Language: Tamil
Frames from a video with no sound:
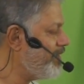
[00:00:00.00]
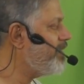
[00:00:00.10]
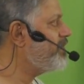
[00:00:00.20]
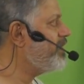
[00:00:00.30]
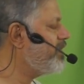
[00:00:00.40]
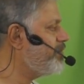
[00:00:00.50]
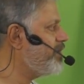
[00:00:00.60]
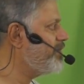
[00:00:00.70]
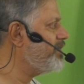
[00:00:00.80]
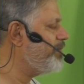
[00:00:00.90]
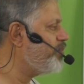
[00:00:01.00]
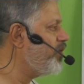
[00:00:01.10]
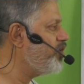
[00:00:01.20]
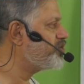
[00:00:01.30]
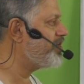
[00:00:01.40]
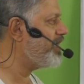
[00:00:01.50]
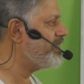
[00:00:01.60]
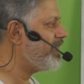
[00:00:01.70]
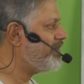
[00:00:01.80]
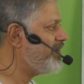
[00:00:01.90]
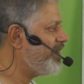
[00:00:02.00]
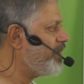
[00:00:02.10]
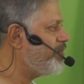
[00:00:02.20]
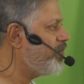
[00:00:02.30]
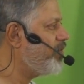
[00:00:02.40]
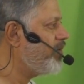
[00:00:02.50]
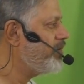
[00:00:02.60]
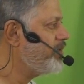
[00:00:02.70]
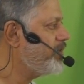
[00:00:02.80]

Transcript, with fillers: இங்கே வந்து நம்ம வந்து பொல்யூஷனில் எந்த லெவல் வரைக்கும் போவோம்